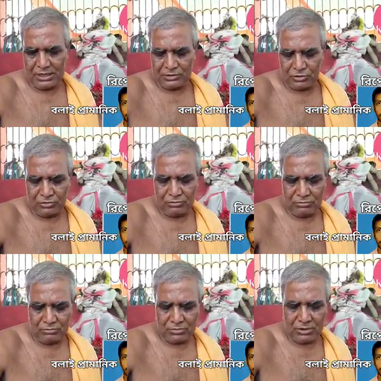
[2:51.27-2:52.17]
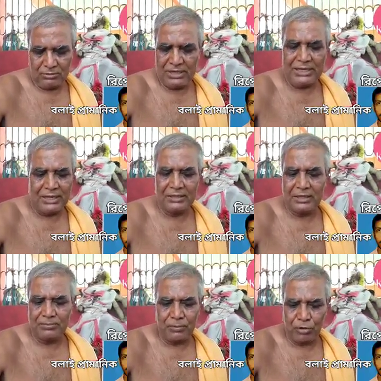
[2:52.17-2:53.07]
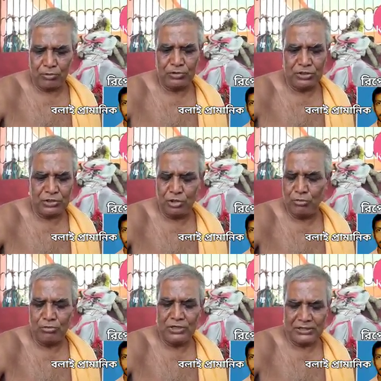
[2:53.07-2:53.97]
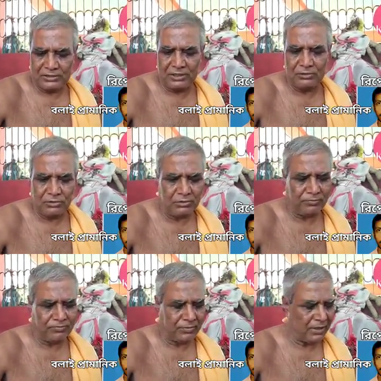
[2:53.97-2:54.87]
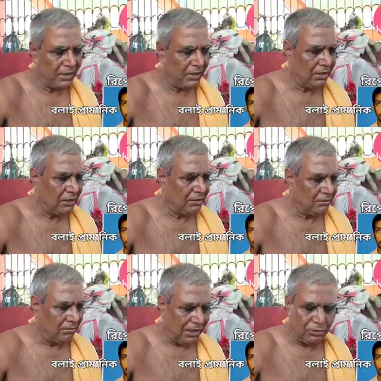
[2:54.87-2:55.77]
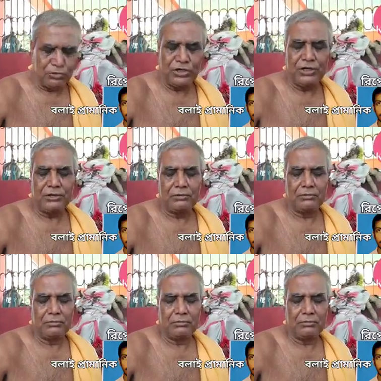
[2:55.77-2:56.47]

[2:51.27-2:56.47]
একজন মানে এখানকার পরবর্তী তৃণমূল নেতৃত্ব মানুষের